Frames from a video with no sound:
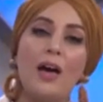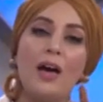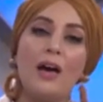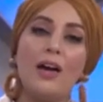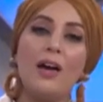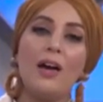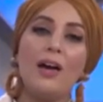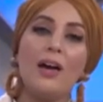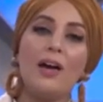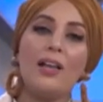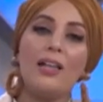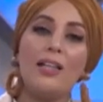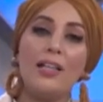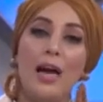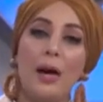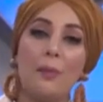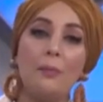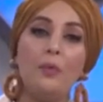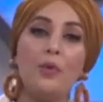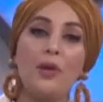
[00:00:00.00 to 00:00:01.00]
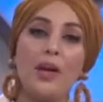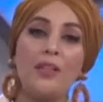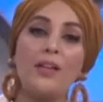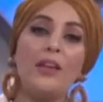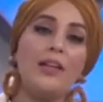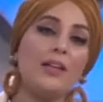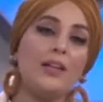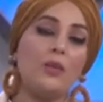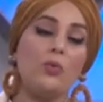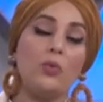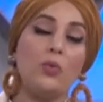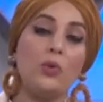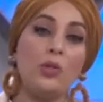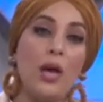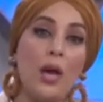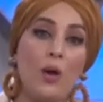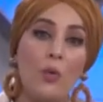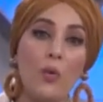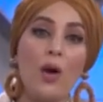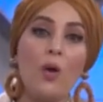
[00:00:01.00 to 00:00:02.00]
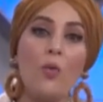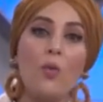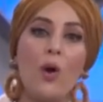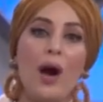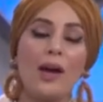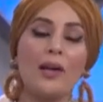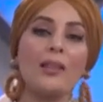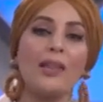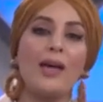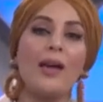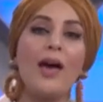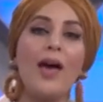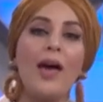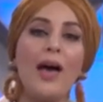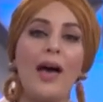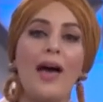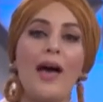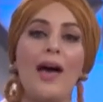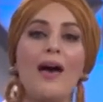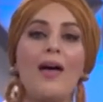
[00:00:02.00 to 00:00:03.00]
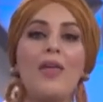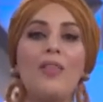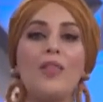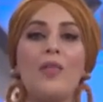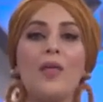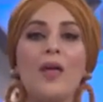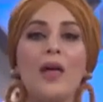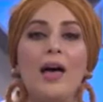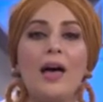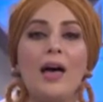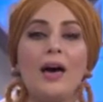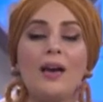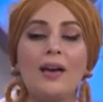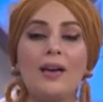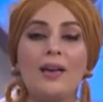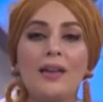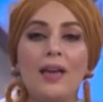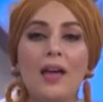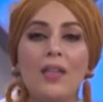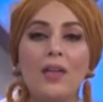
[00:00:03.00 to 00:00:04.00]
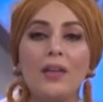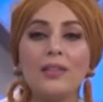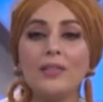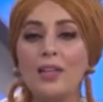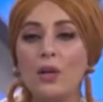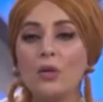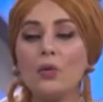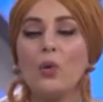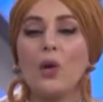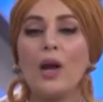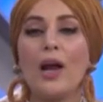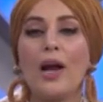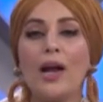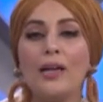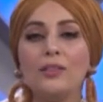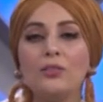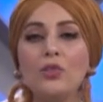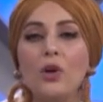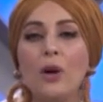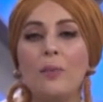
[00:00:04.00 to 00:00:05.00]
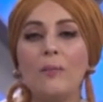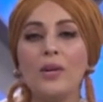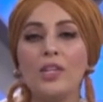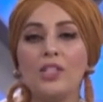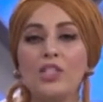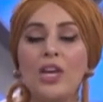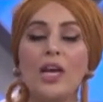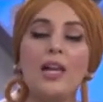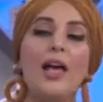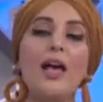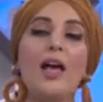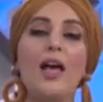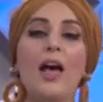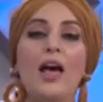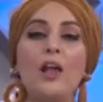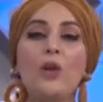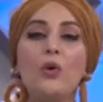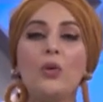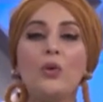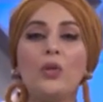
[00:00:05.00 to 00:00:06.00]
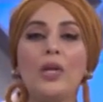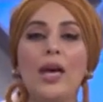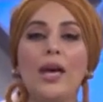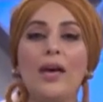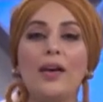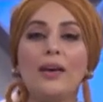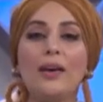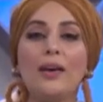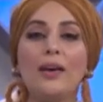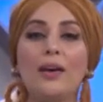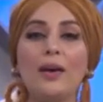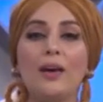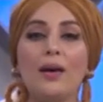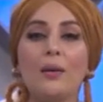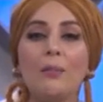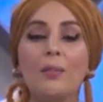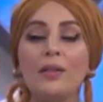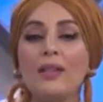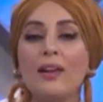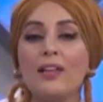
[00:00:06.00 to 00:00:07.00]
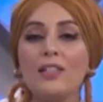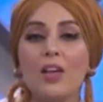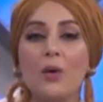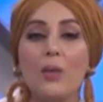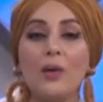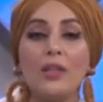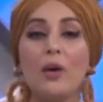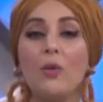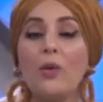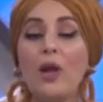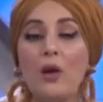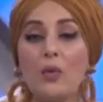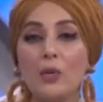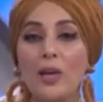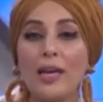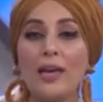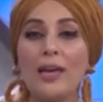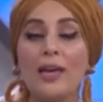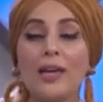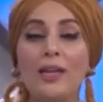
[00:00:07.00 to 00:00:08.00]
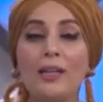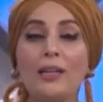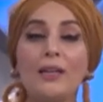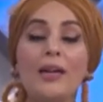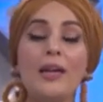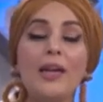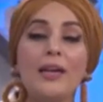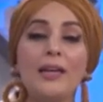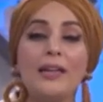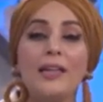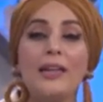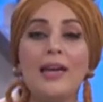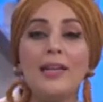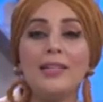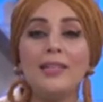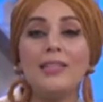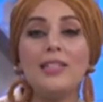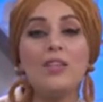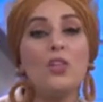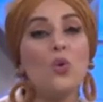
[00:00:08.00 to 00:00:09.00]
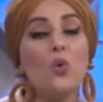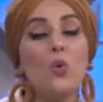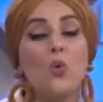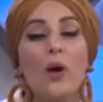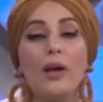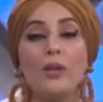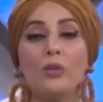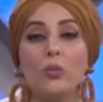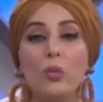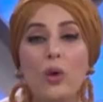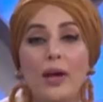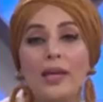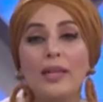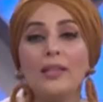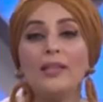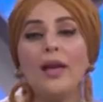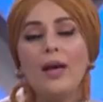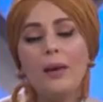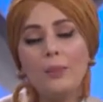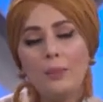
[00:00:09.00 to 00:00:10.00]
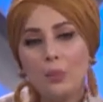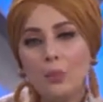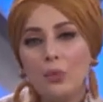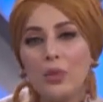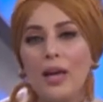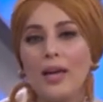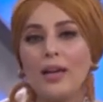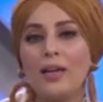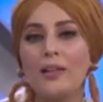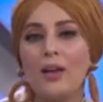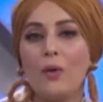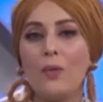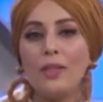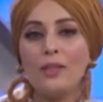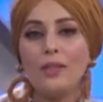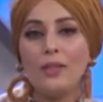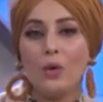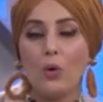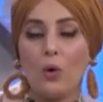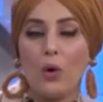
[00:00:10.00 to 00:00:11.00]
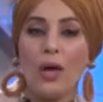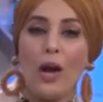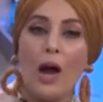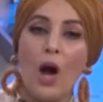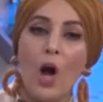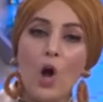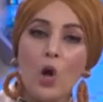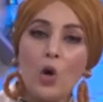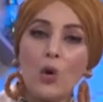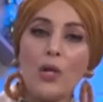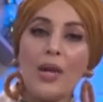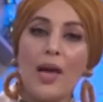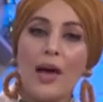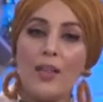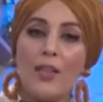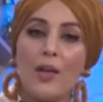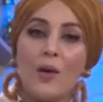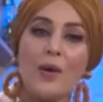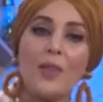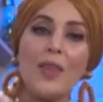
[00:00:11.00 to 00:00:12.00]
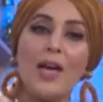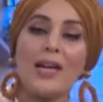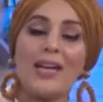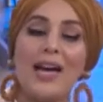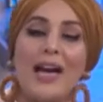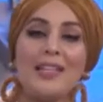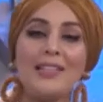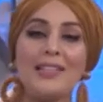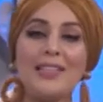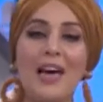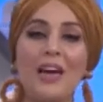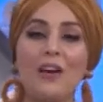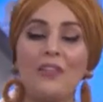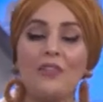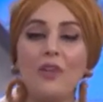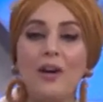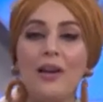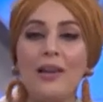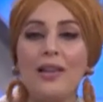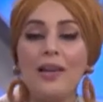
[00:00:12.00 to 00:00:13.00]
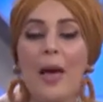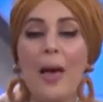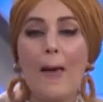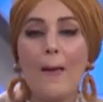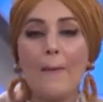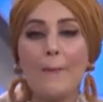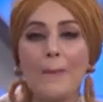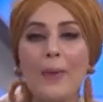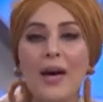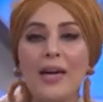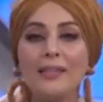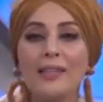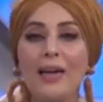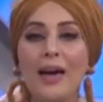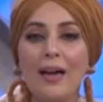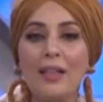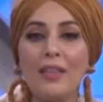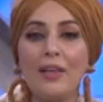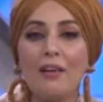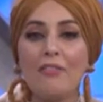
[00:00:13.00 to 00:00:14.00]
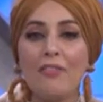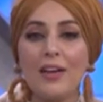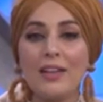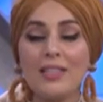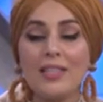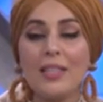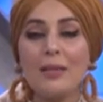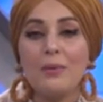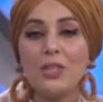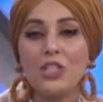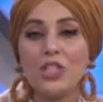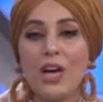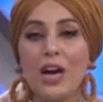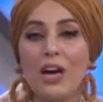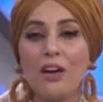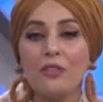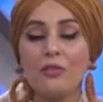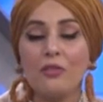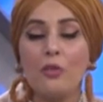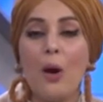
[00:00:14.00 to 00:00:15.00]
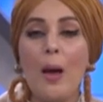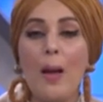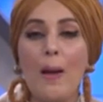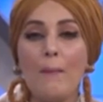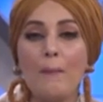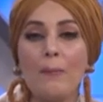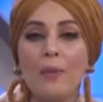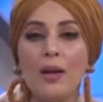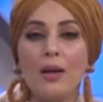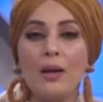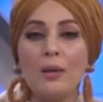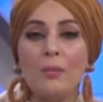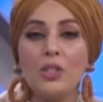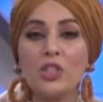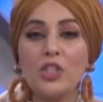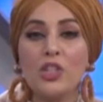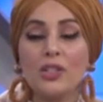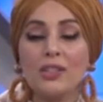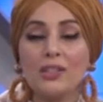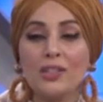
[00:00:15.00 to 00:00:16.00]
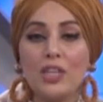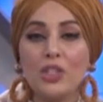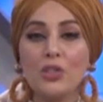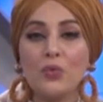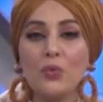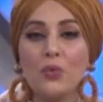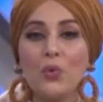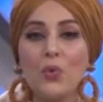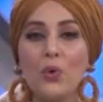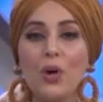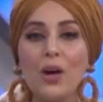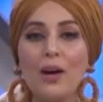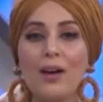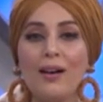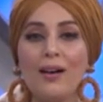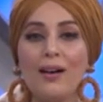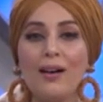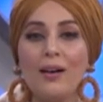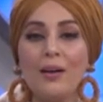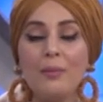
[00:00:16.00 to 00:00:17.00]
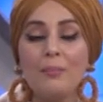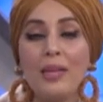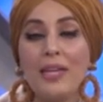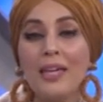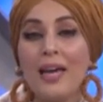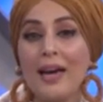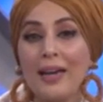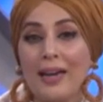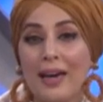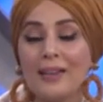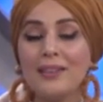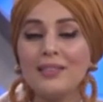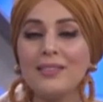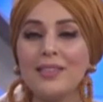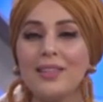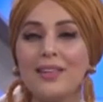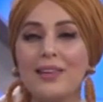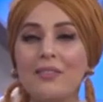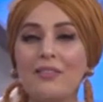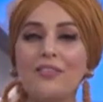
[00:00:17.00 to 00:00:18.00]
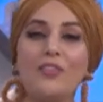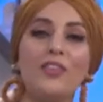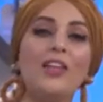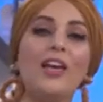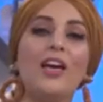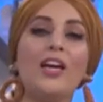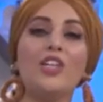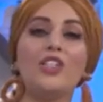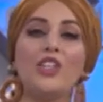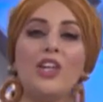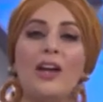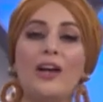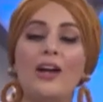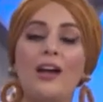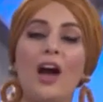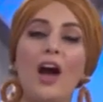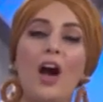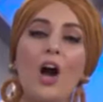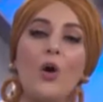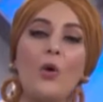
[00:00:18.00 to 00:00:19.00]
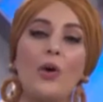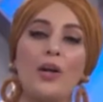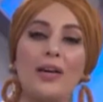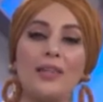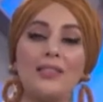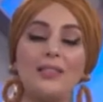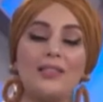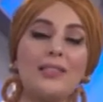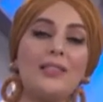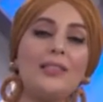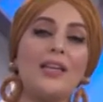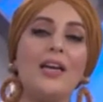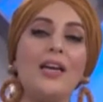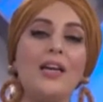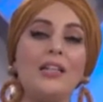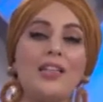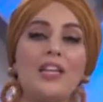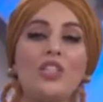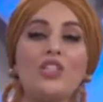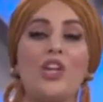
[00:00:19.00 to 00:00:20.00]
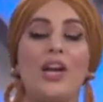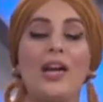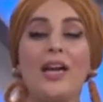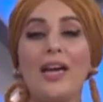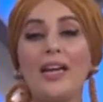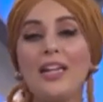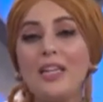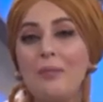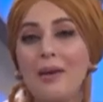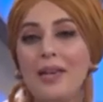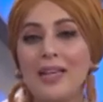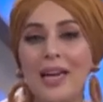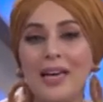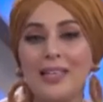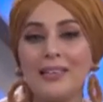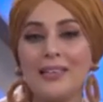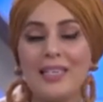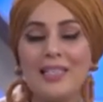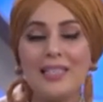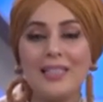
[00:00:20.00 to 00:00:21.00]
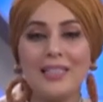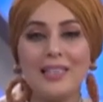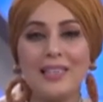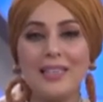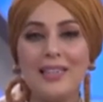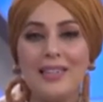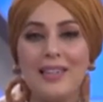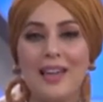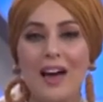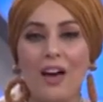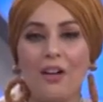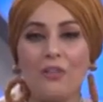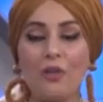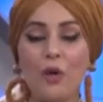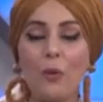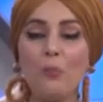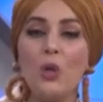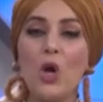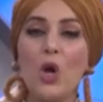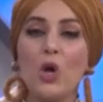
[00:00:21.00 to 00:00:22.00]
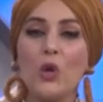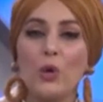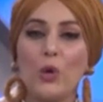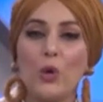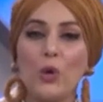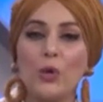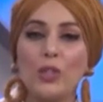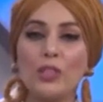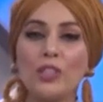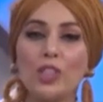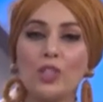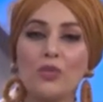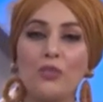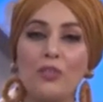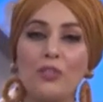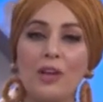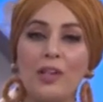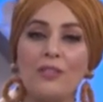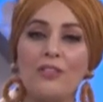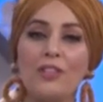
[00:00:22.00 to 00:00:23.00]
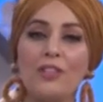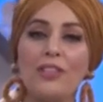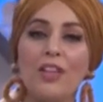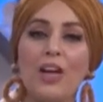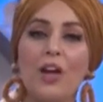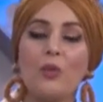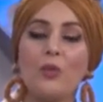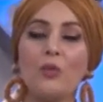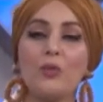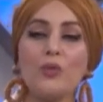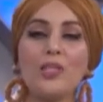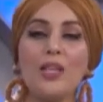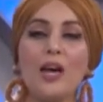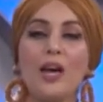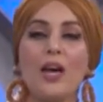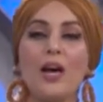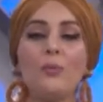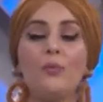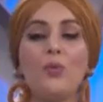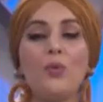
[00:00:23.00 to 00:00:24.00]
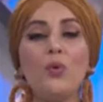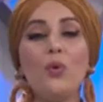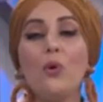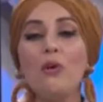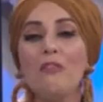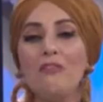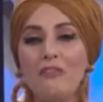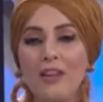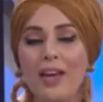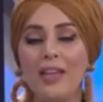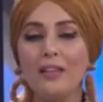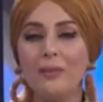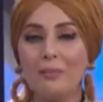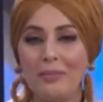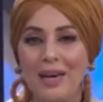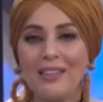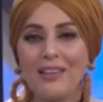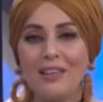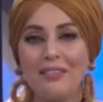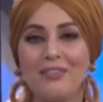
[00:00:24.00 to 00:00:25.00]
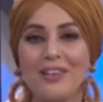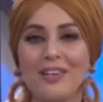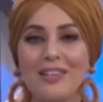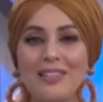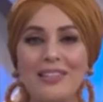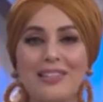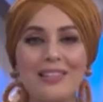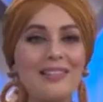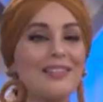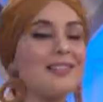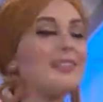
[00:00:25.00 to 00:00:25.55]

آه، اللي يحبوا كذلك ويهواوا اكثر هذا الرياضات يا ترى عندهم مجال هل هناك مدرسه واحده ولا هناك كاين نادي للهواة واحد ام هناك هناك نوادي اخرى كل هذا وذاك حنتعرفوا عليه بعد هذا الفاصل باش نعرفوا باش نكتشفوا آه، ميجا كارت آه، في شراقه او كارتينج تاع شراقه كما كاع الناس اللي يعرفوا نروحوا نكتشفوا في هذا الفيتيار ونستقبلوا فهد بعد الفاصل